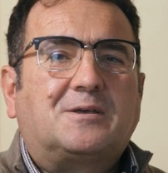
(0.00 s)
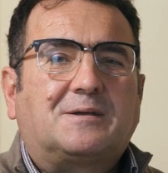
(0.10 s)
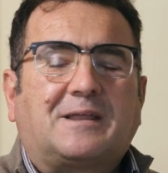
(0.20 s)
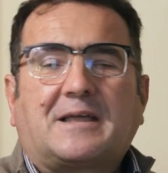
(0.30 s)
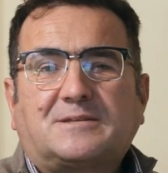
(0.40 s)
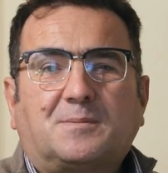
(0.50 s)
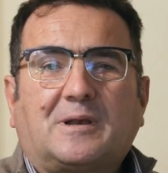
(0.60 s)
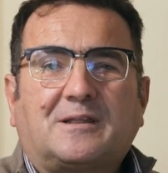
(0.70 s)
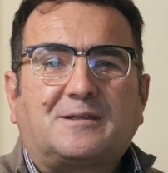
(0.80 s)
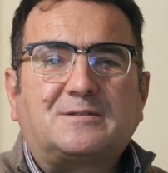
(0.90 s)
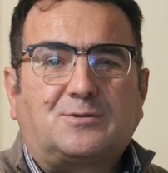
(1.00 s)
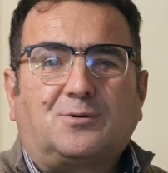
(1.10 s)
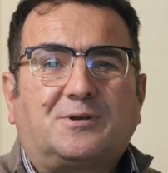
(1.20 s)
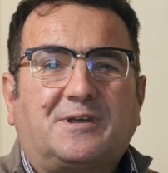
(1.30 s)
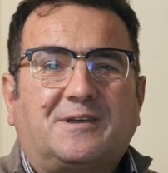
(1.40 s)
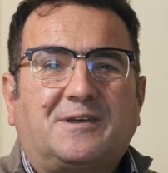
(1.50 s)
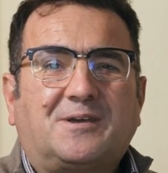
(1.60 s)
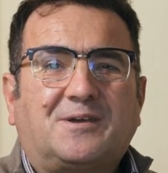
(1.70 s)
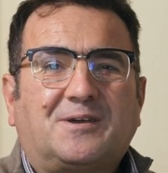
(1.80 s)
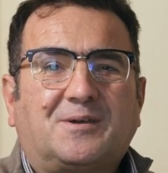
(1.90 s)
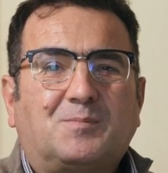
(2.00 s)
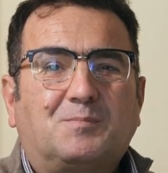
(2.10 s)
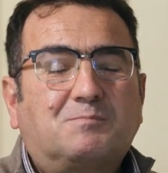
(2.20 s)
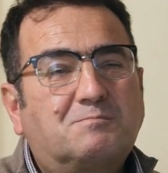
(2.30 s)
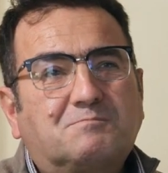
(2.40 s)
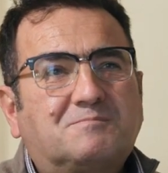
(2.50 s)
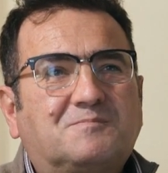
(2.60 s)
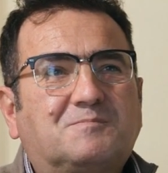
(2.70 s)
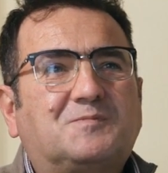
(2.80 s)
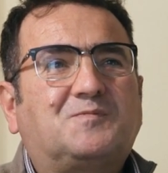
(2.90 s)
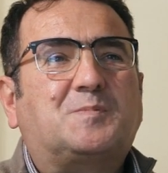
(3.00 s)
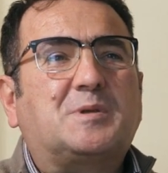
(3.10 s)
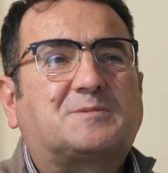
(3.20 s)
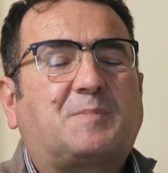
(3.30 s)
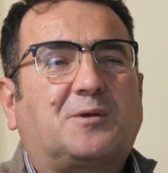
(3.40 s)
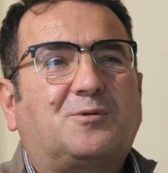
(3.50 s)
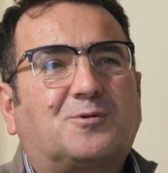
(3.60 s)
Grazie per l'attenzione e spero di